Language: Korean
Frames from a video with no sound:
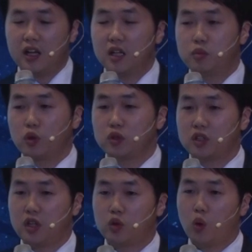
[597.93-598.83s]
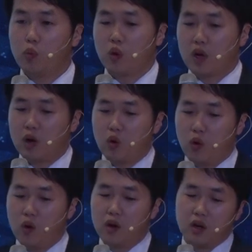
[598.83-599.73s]
해당 프로젝트에 통보를
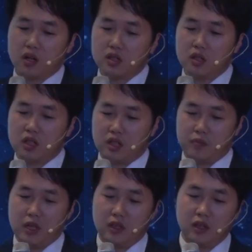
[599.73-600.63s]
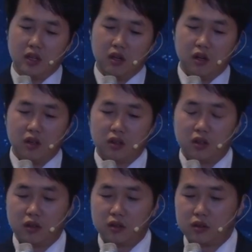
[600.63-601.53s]
하고 컨설팅 및
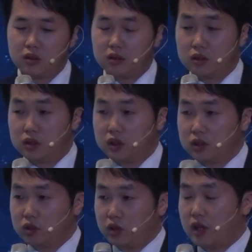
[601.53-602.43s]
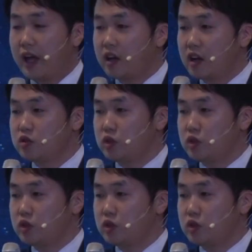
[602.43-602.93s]
어떤 그 해결할 수